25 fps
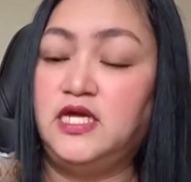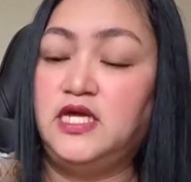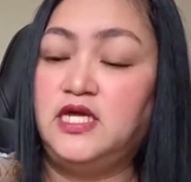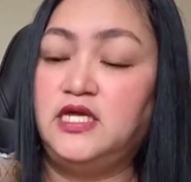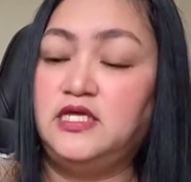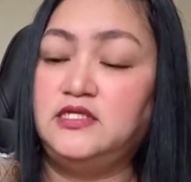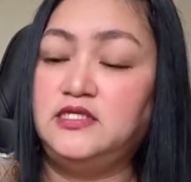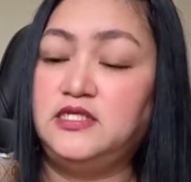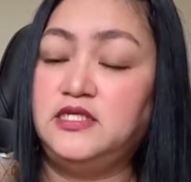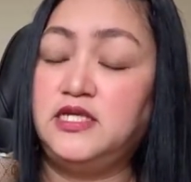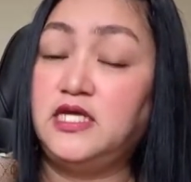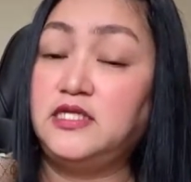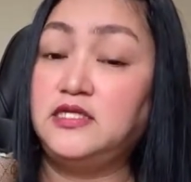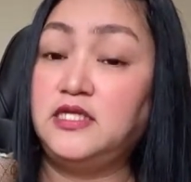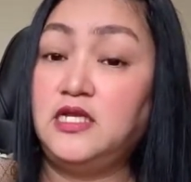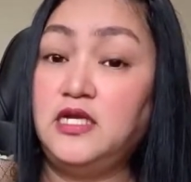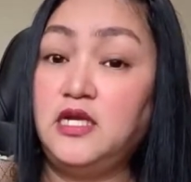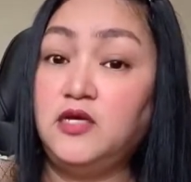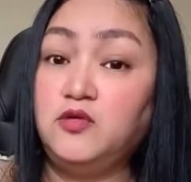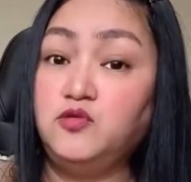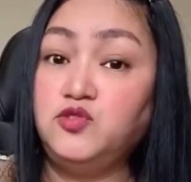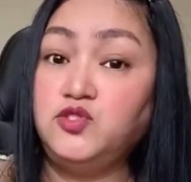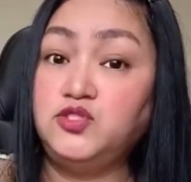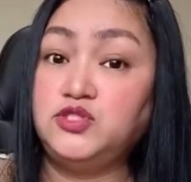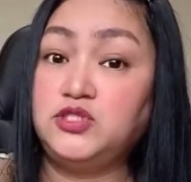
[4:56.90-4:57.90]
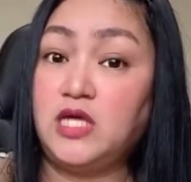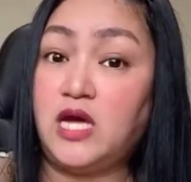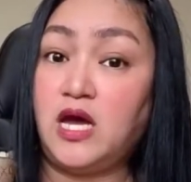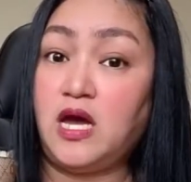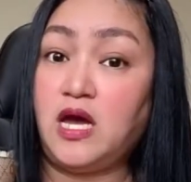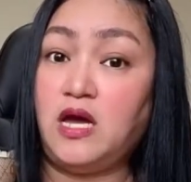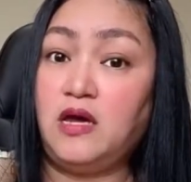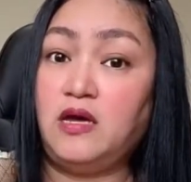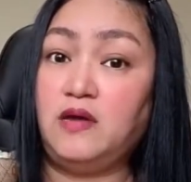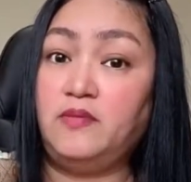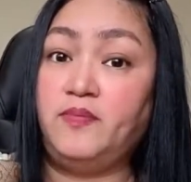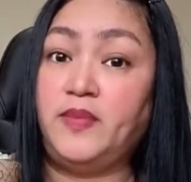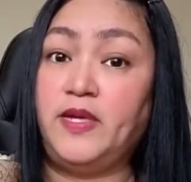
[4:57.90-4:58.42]
dinadala ko
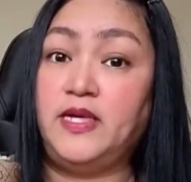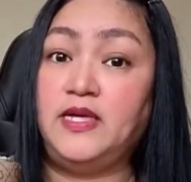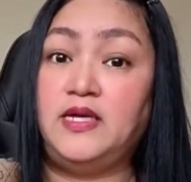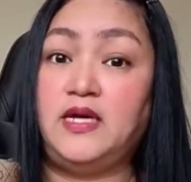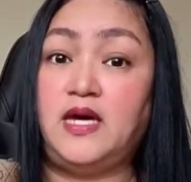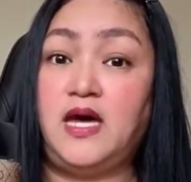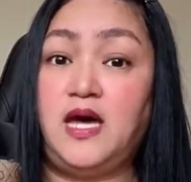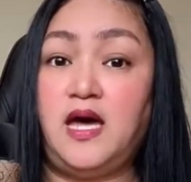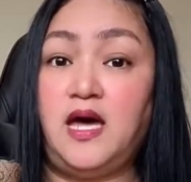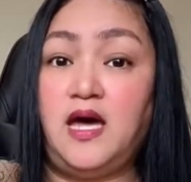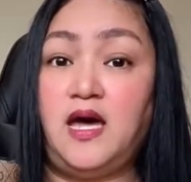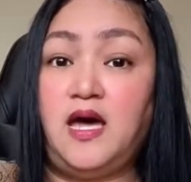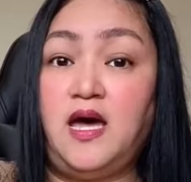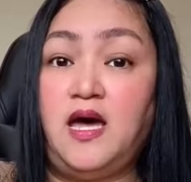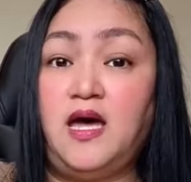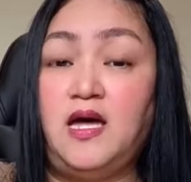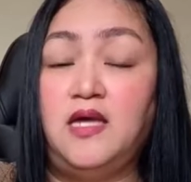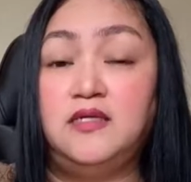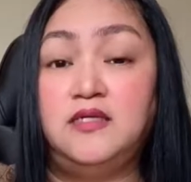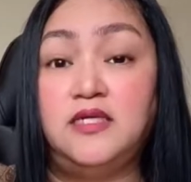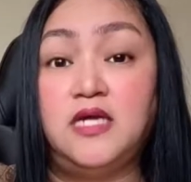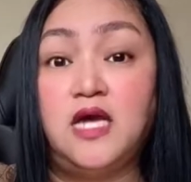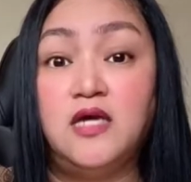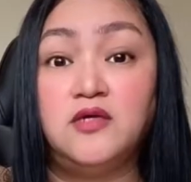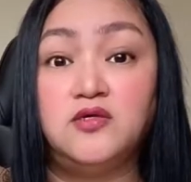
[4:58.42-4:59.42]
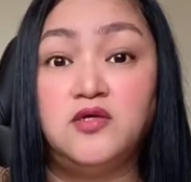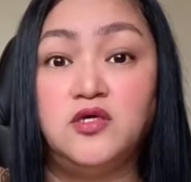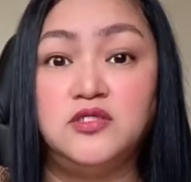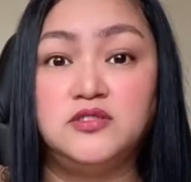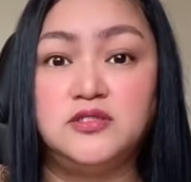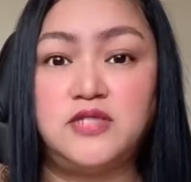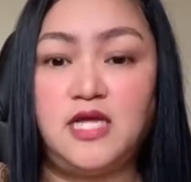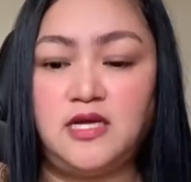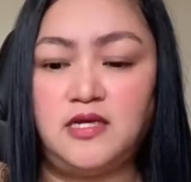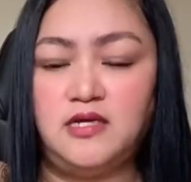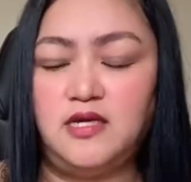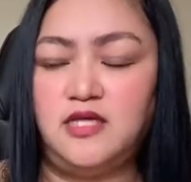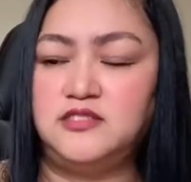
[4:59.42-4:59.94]
siya pagka
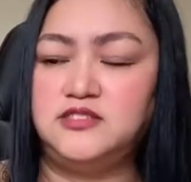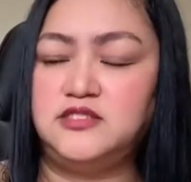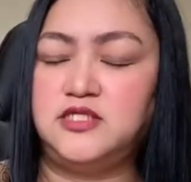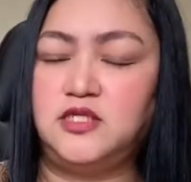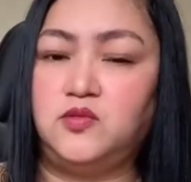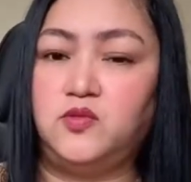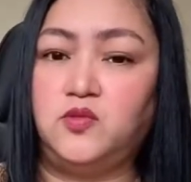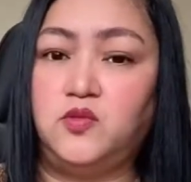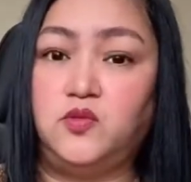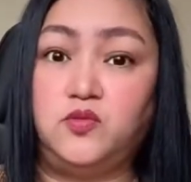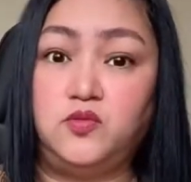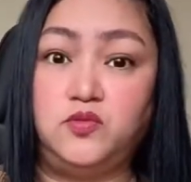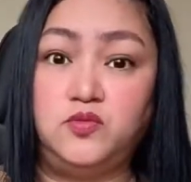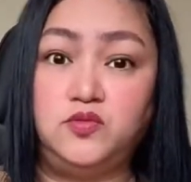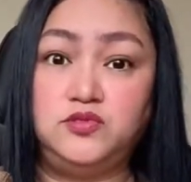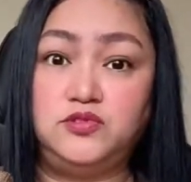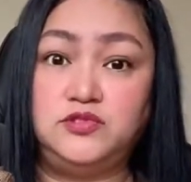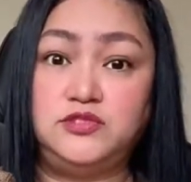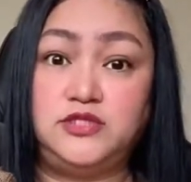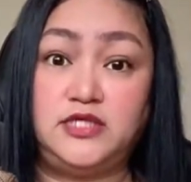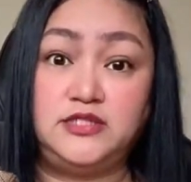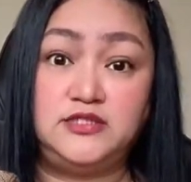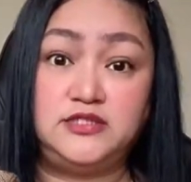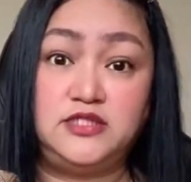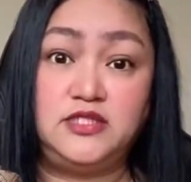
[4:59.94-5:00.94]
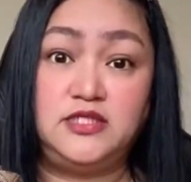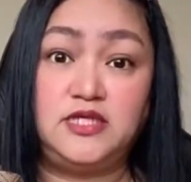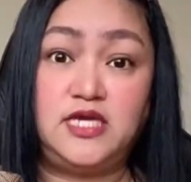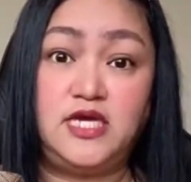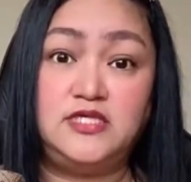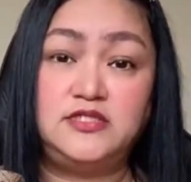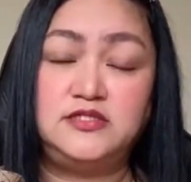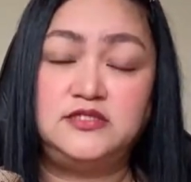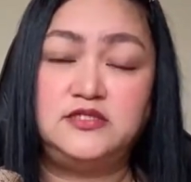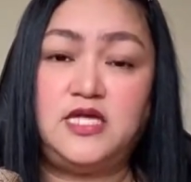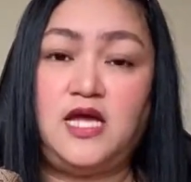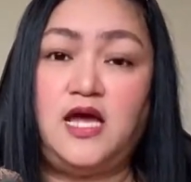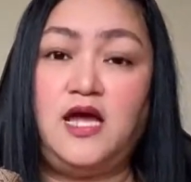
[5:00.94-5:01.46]
naka-contact lens ako kung just in
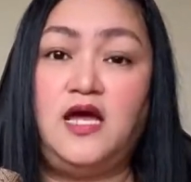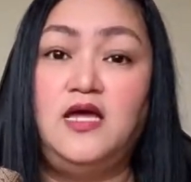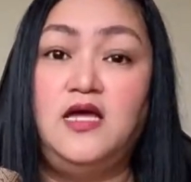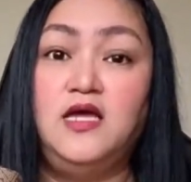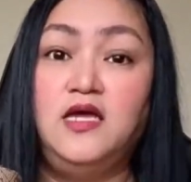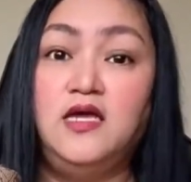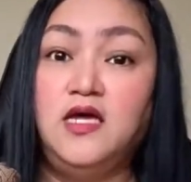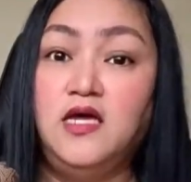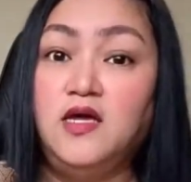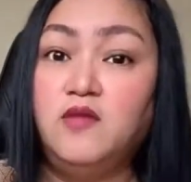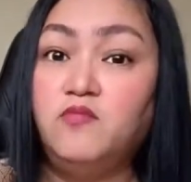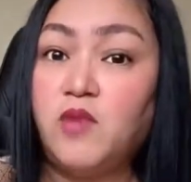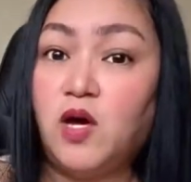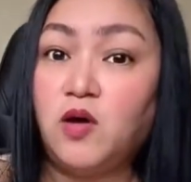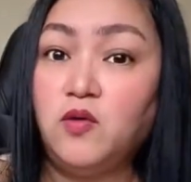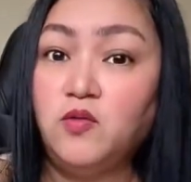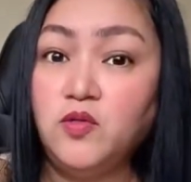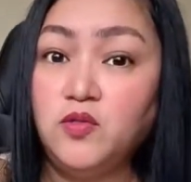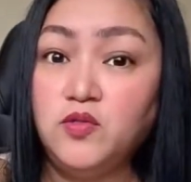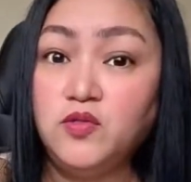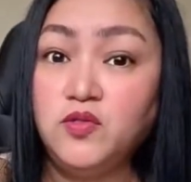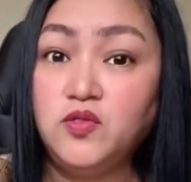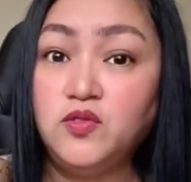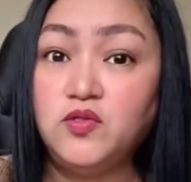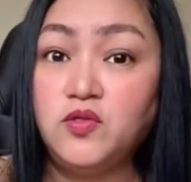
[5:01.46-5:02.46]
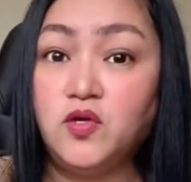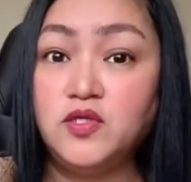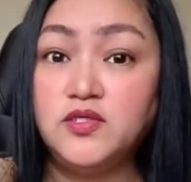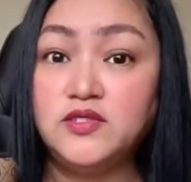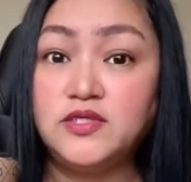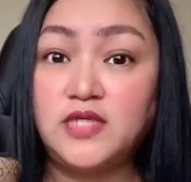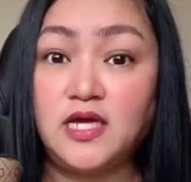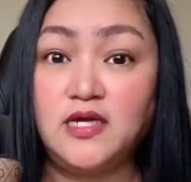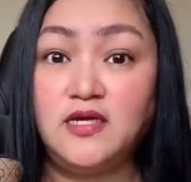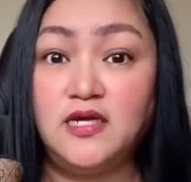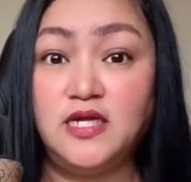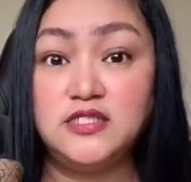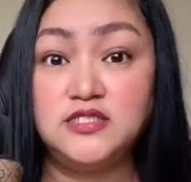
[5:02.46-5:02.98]
case na mahulog yung
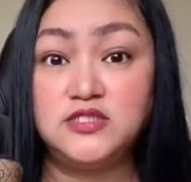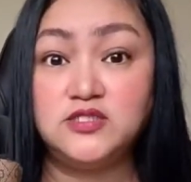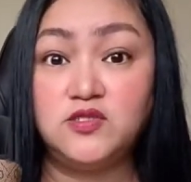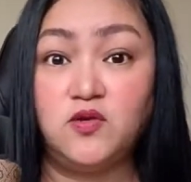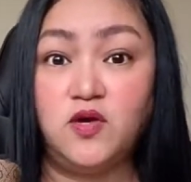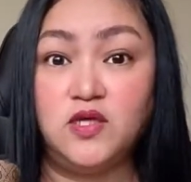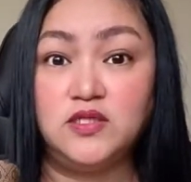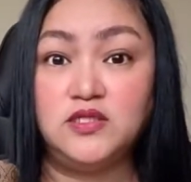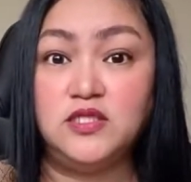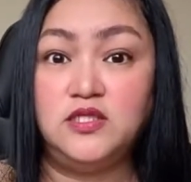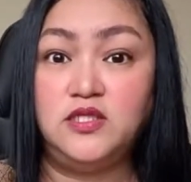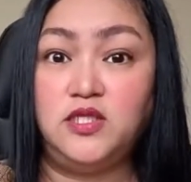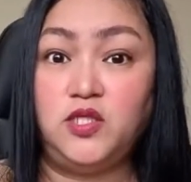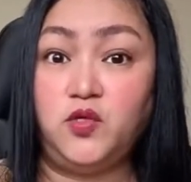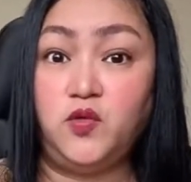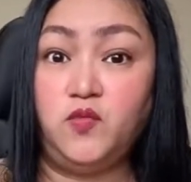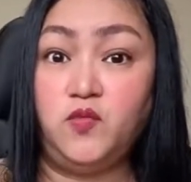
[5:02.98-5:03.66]
contact lens ko at hindi ko